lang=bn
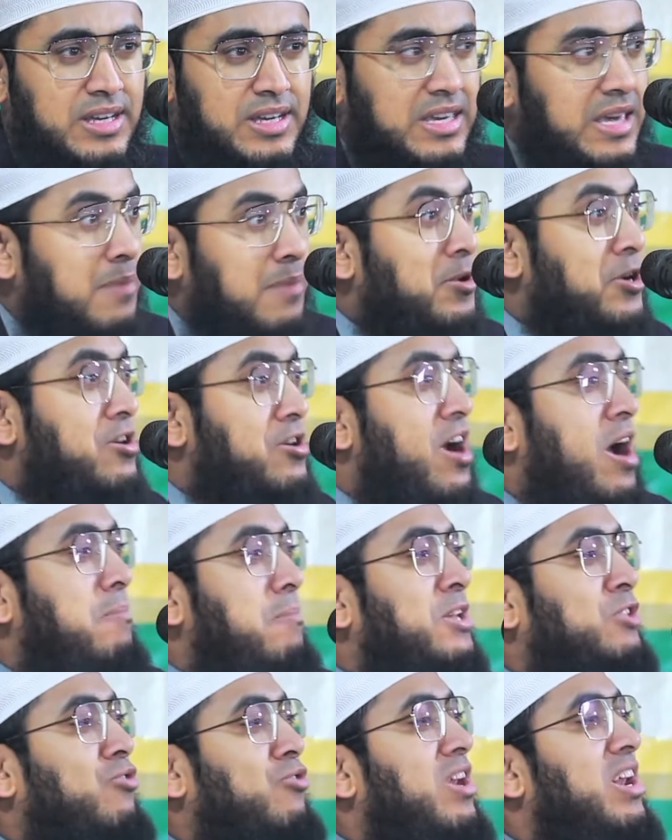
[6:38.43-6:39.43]
কেমন
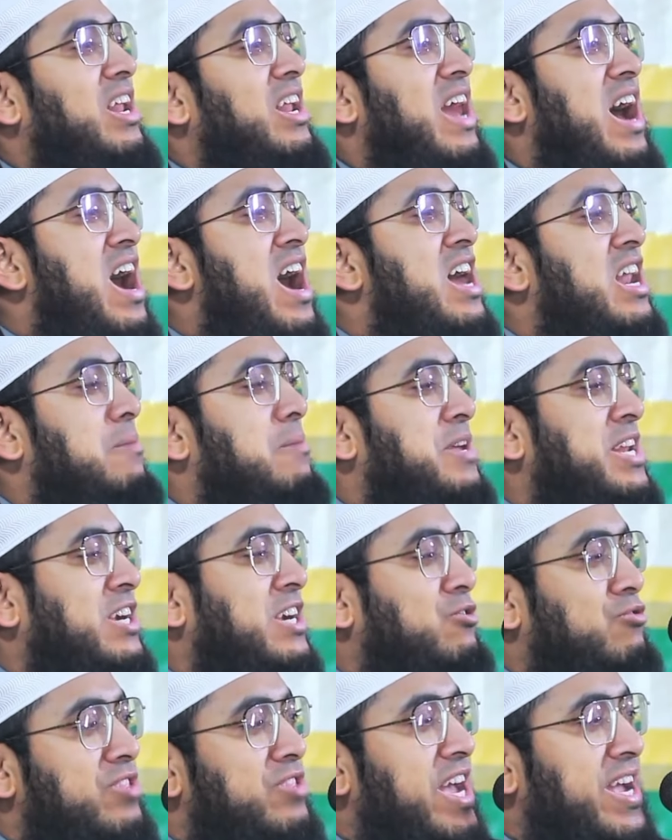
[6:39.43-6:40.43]
রহমাতুল্লিল আলমিন
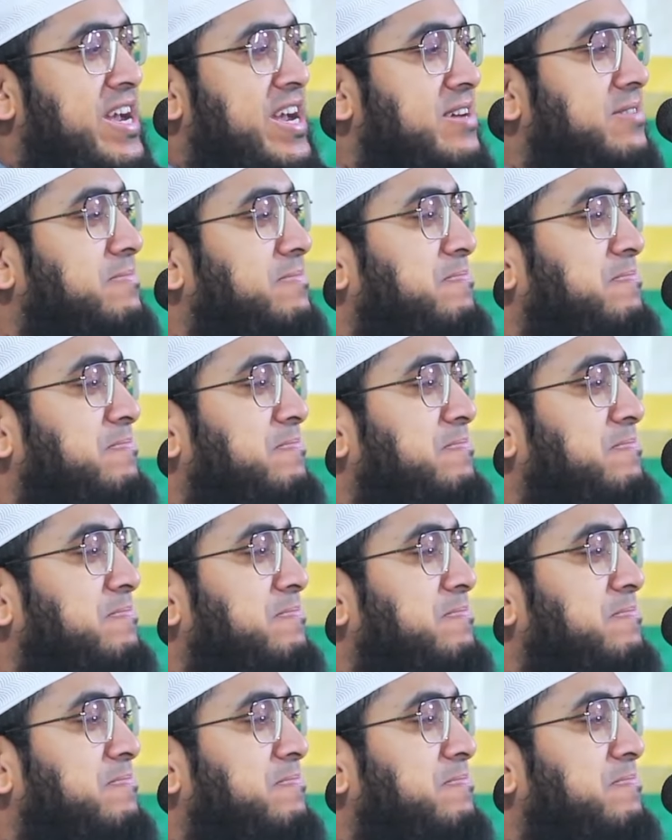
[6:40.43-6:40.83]
একটু দেখেন